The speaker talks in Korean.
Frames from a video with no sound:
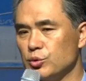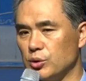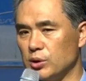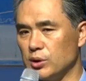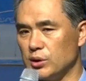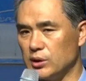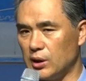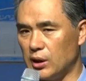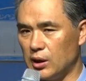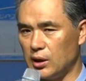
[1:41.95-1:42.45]

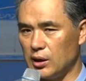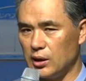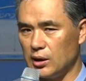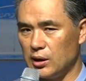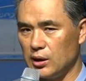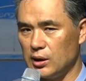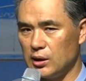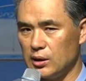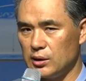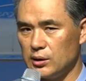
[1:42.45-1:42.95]

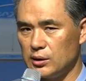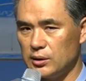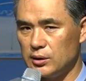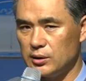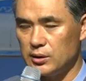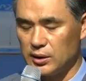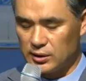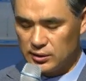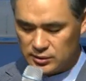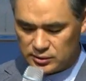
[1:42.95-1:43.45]

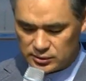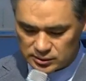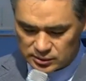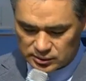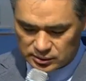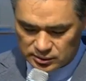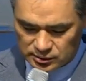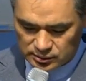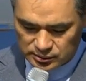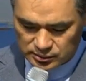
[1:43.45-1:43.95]
좋겠다라는
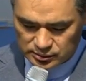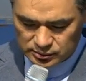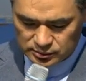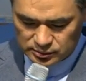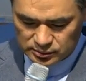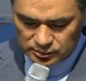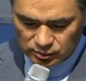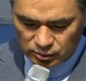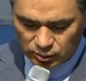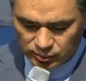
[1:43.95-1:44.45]

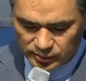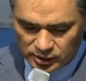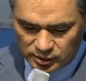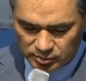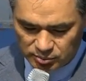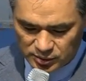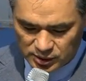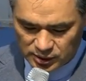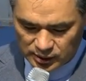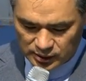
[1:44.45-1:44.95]
그런
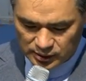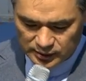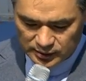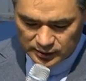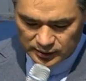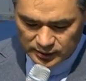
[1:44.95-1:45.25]
고백입니다.